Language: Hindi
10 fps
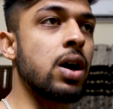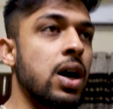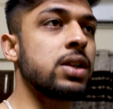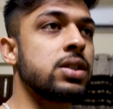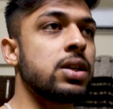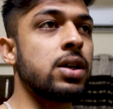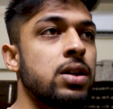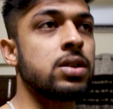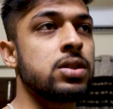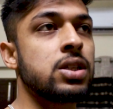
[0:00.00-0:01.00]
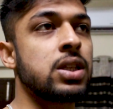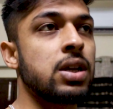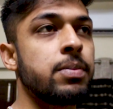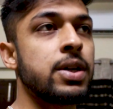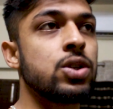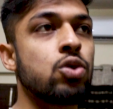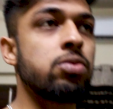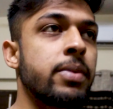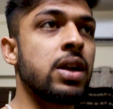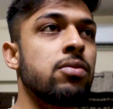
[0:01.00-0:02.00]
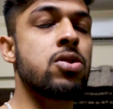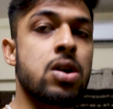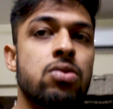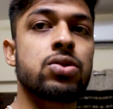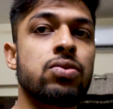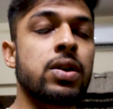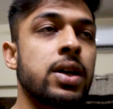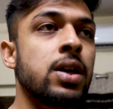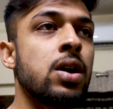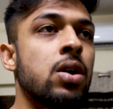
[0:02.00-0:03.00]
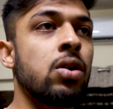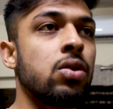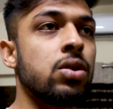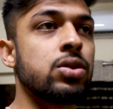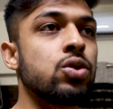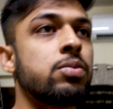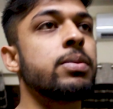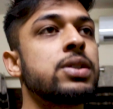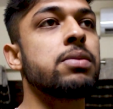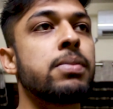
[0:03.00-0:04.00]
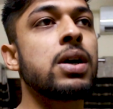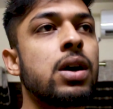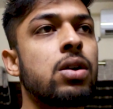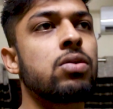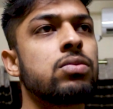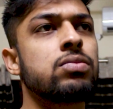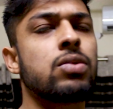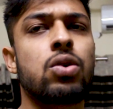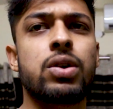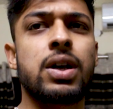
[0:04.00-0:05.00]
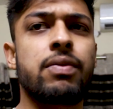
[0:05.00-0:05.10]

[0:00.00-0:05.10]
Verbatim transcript: आज से जितने भी जो भी मेरे वर्कआउट्स होंगे और जो भी मैं जिम में कर रहा हूँ और या